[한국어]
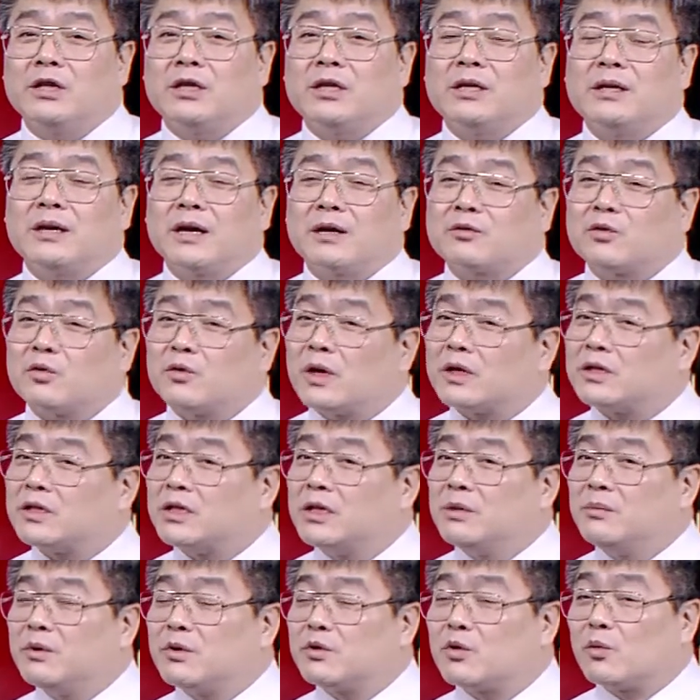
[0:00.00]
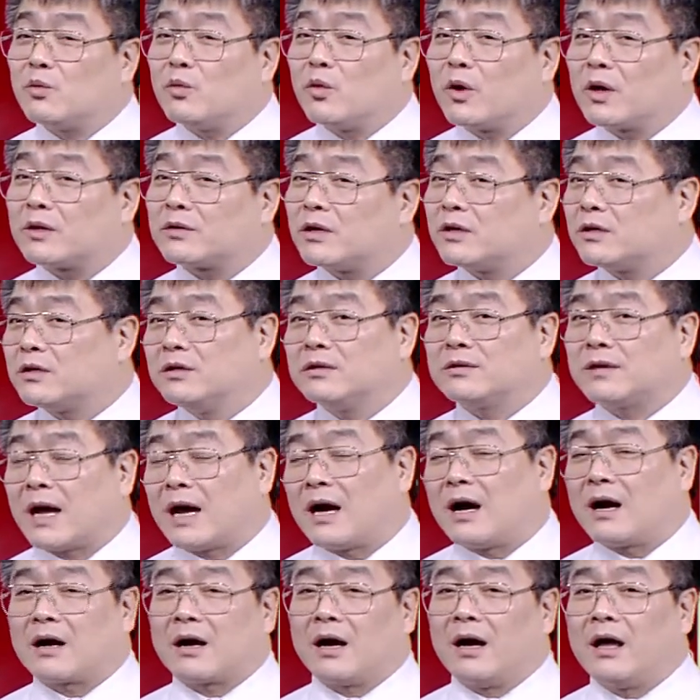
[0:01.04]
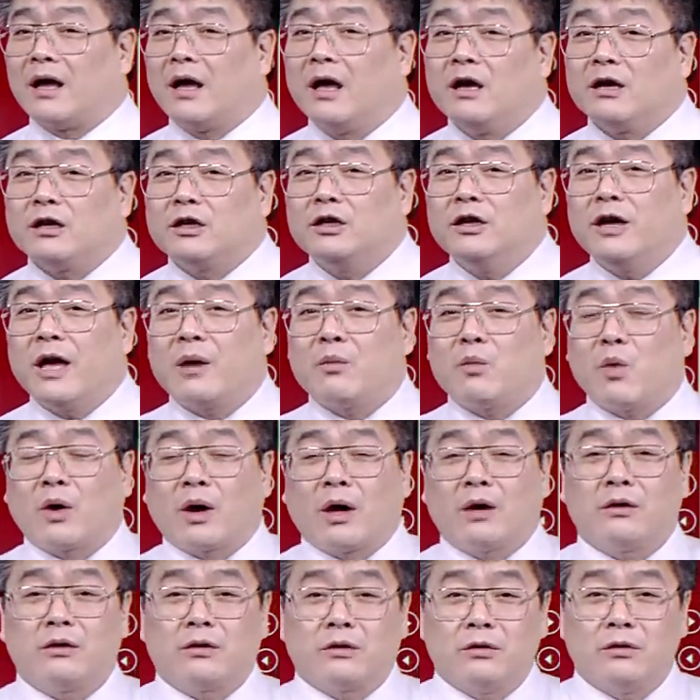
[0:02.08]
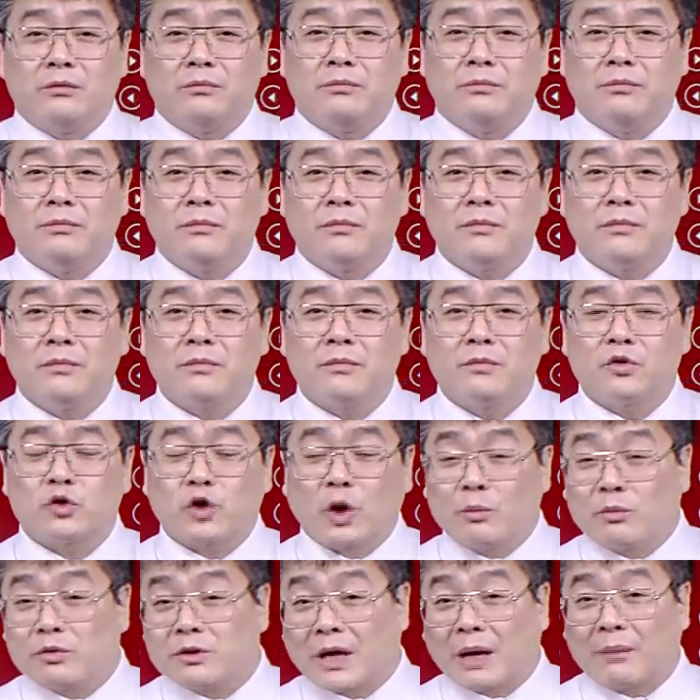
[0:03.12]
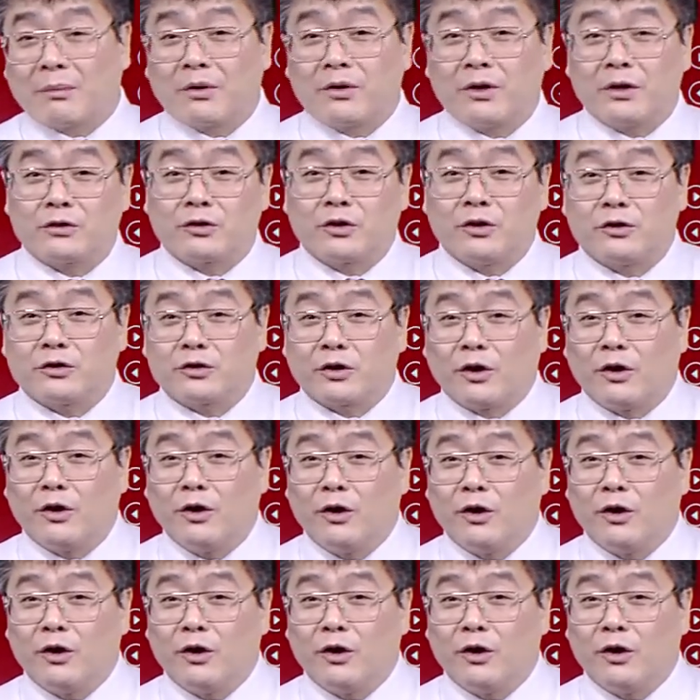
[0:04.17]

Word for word: 시가총액 12종목에서의 그 상한가의 그 행복한 흐름 전부 잡아내셔야죠.